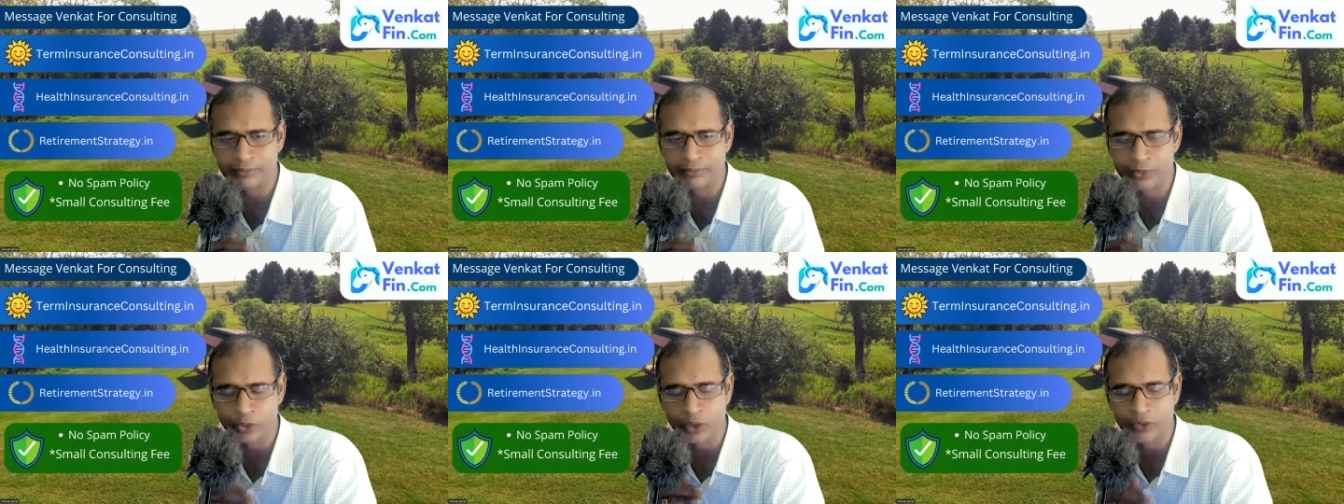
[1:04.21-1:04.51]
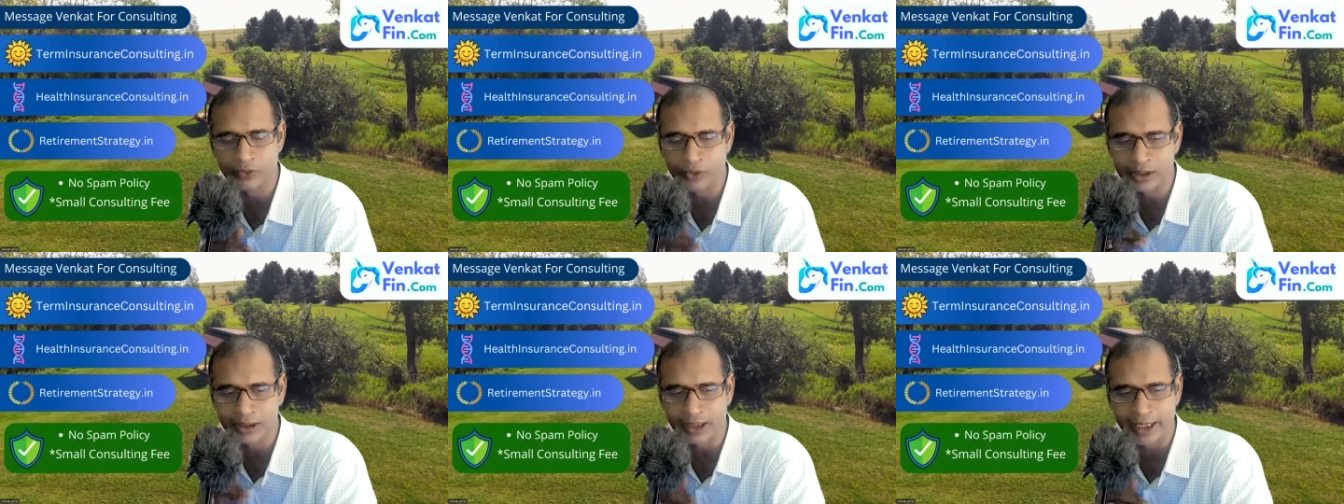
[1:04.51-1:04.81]

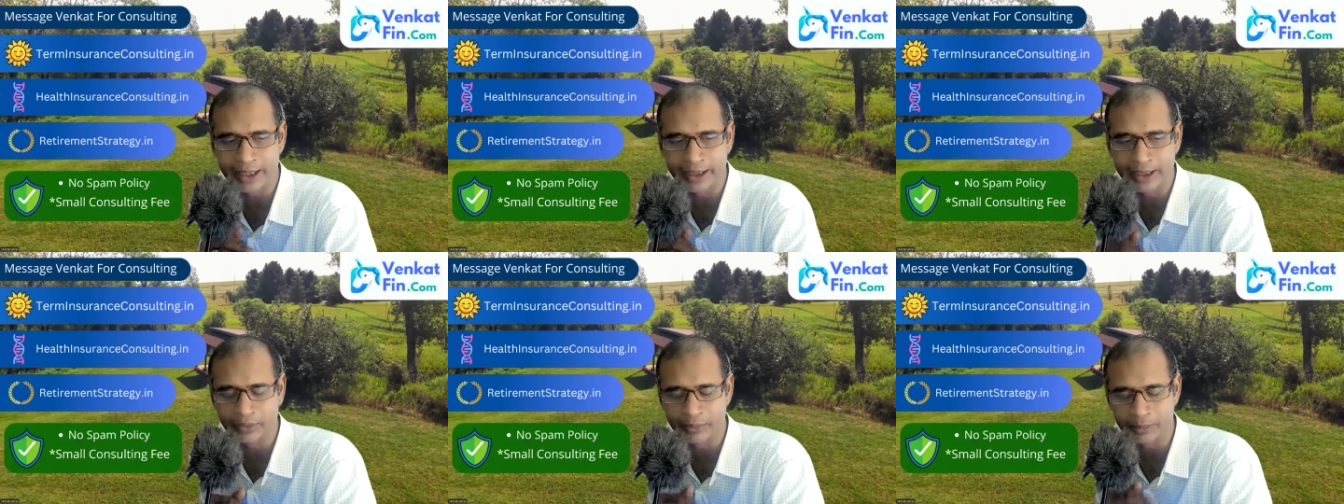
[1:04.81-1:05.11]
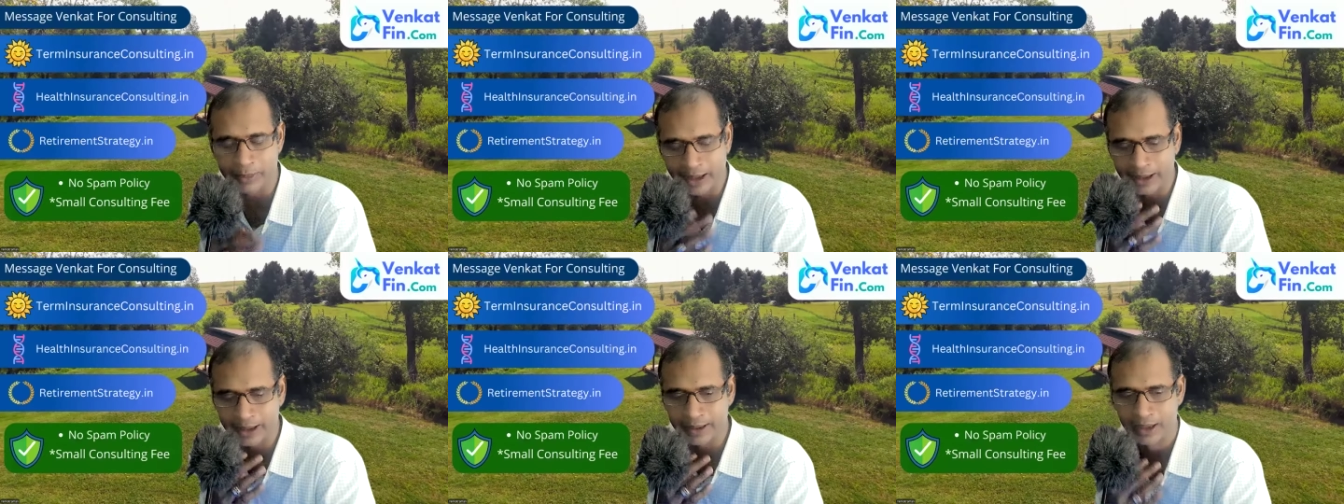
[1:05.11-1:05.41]
பியூட்டிஃபுல் கிளைண்ட் ஆஃப்
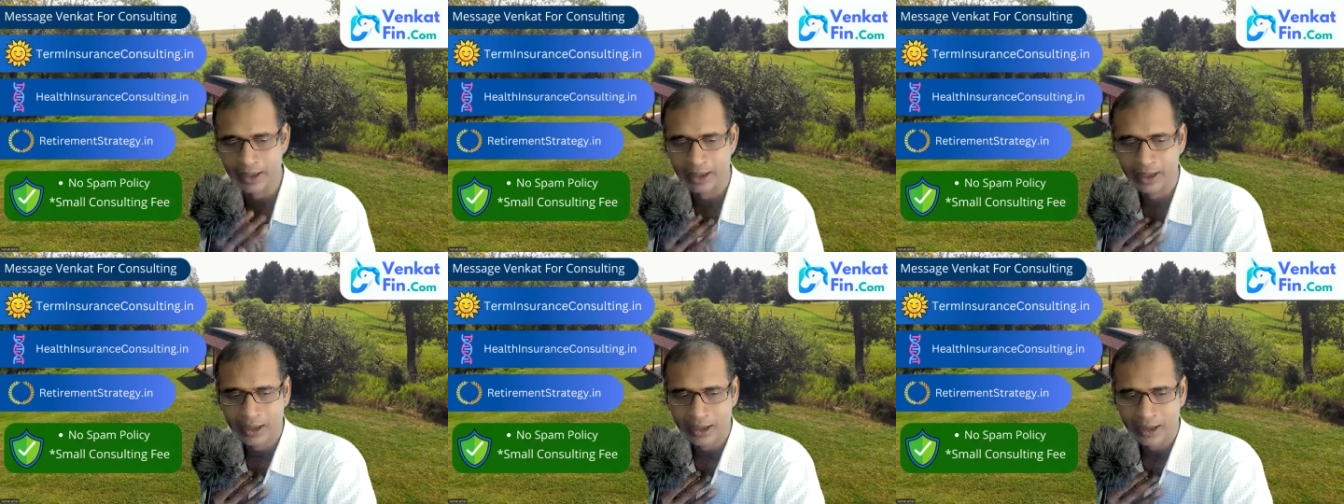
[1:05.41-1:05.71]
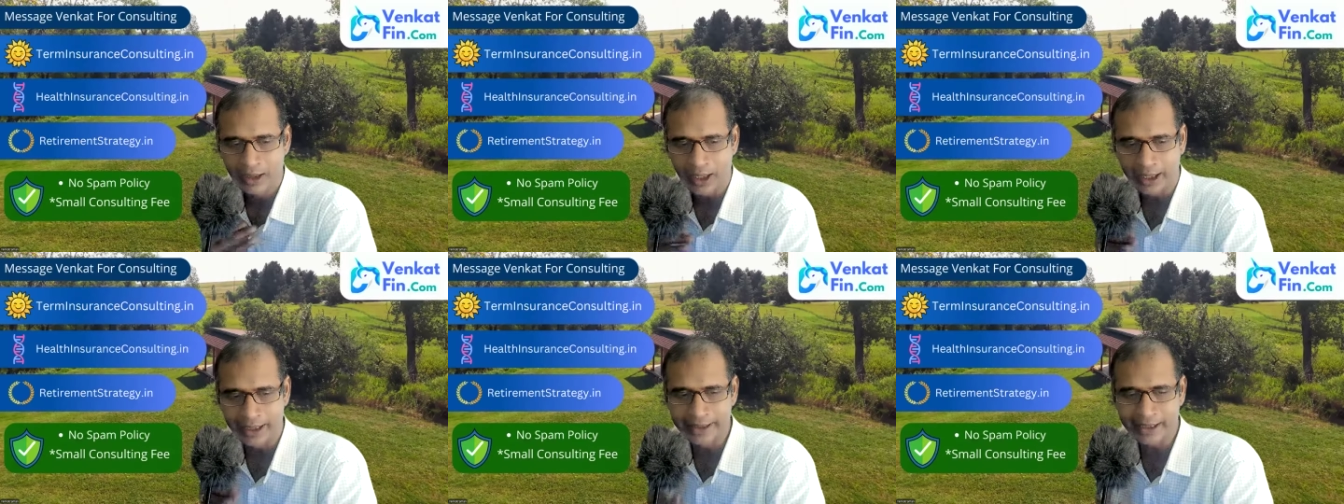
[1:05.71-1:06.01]
மைன்
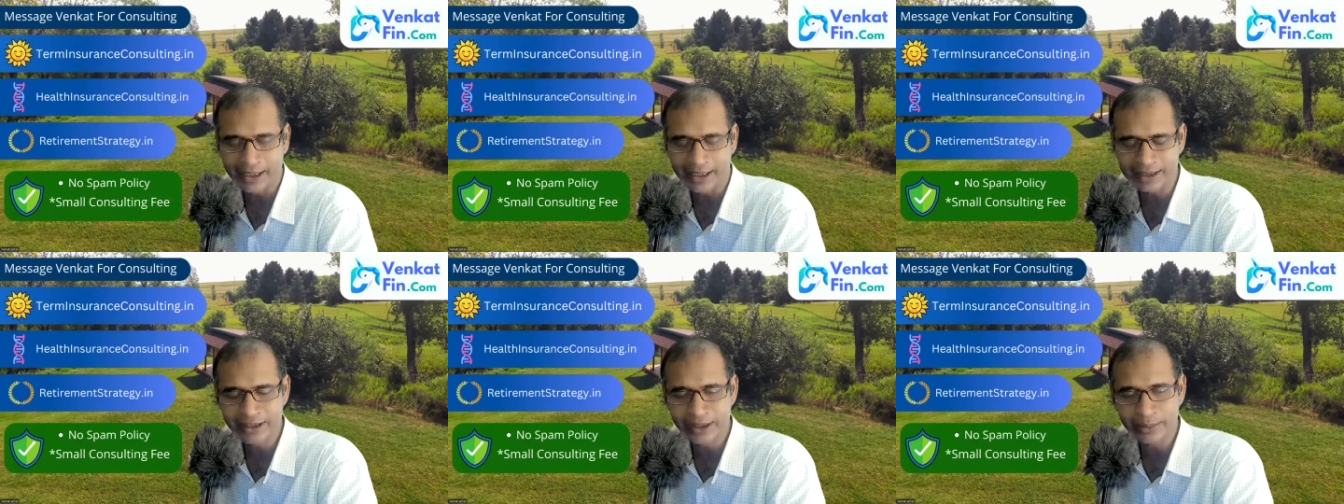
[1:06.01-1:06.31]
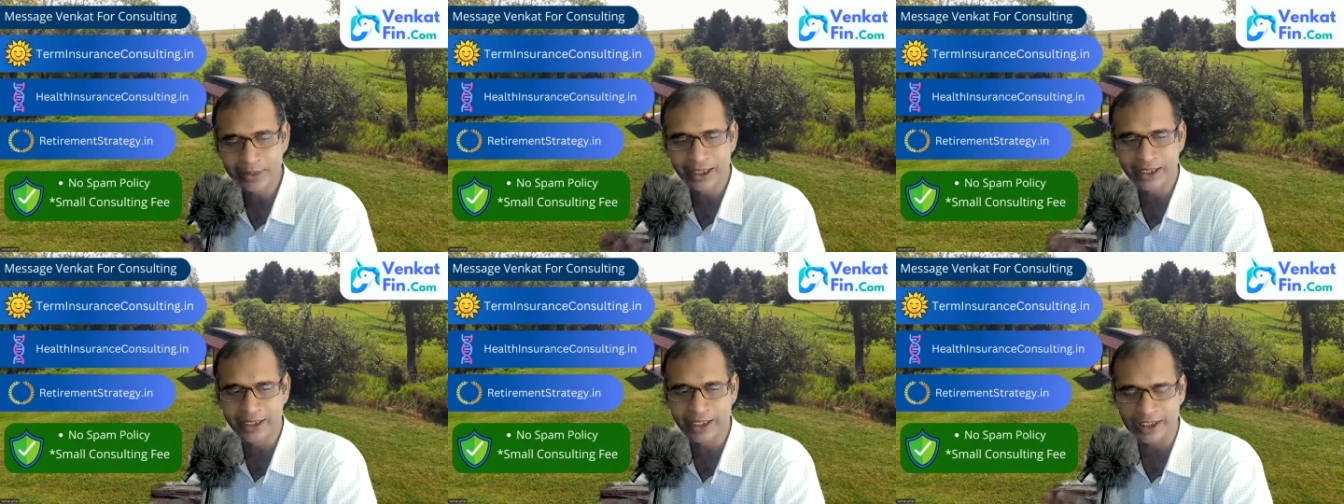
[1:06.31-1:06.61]
ஐ ட்ரஸ்ட்
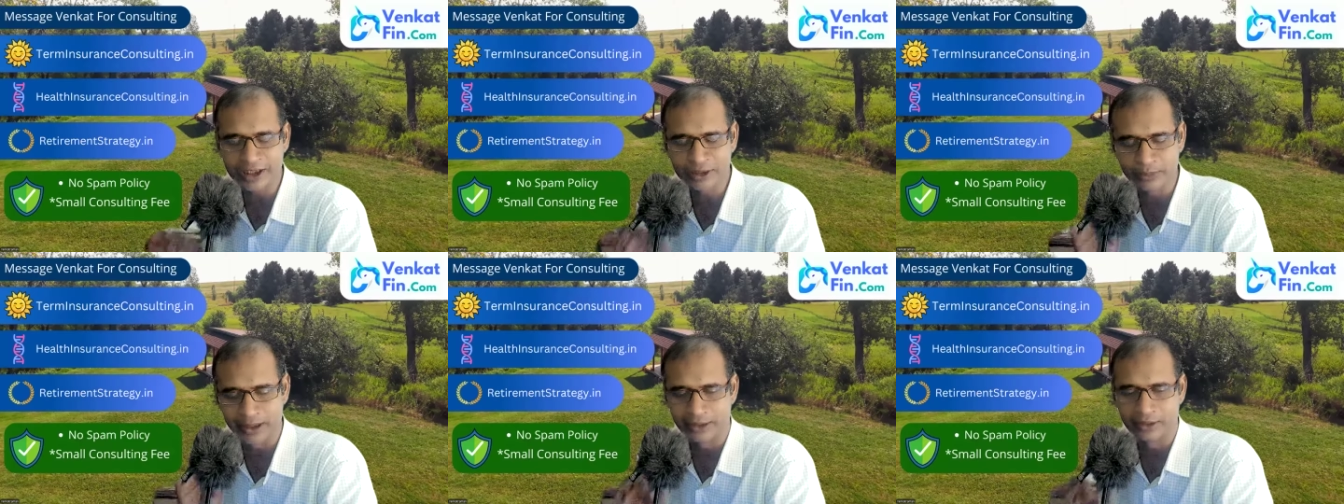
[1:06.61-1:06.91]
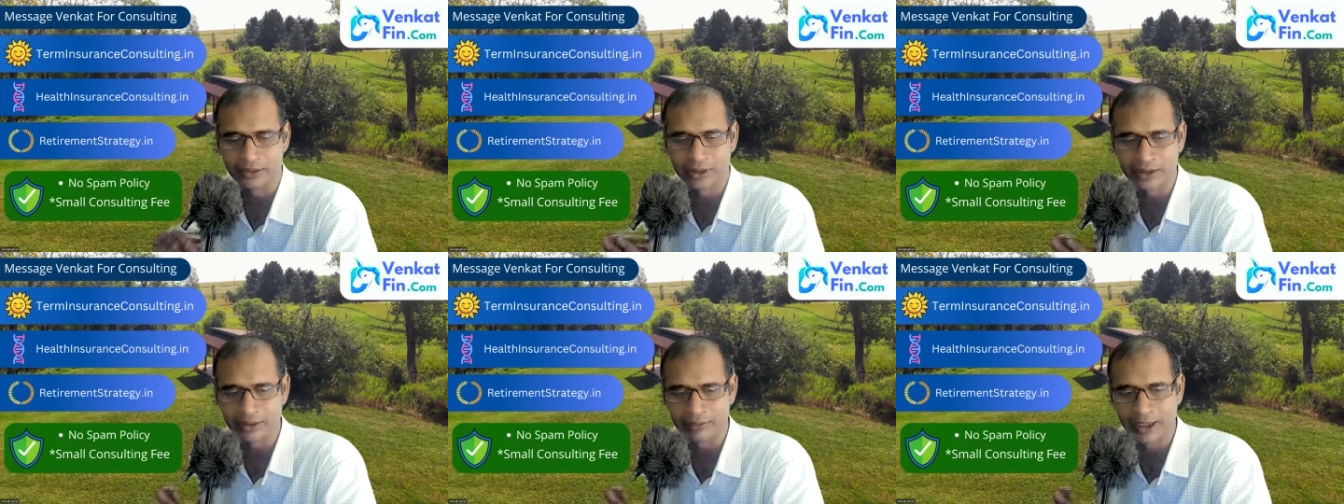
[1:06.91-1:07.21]
ஹிம் ஹீ ட்ரஸ்ட் மீ
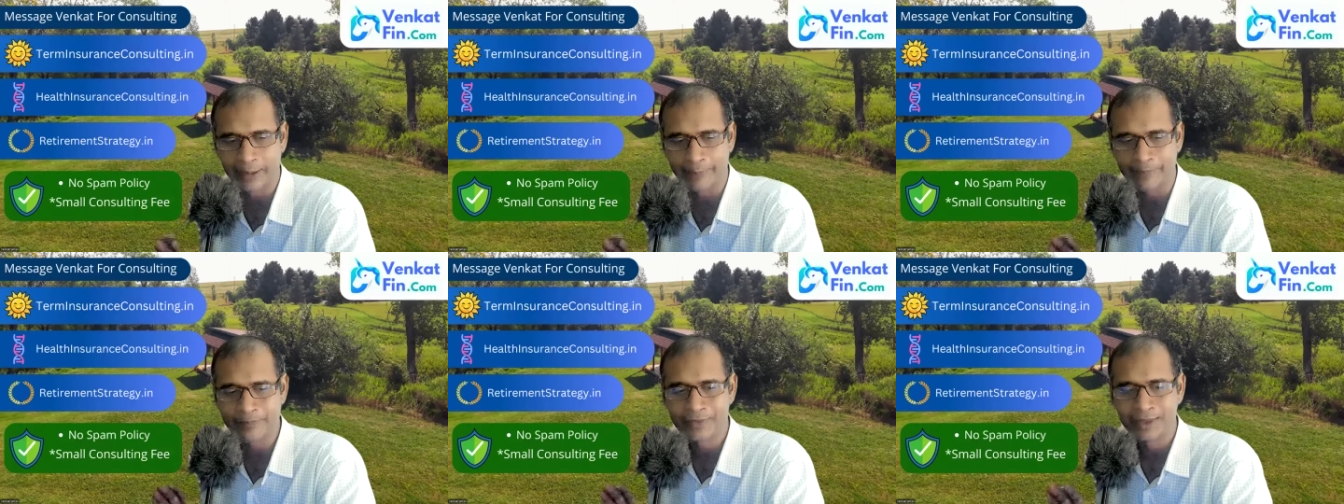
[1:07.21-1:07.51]
ஓகேவா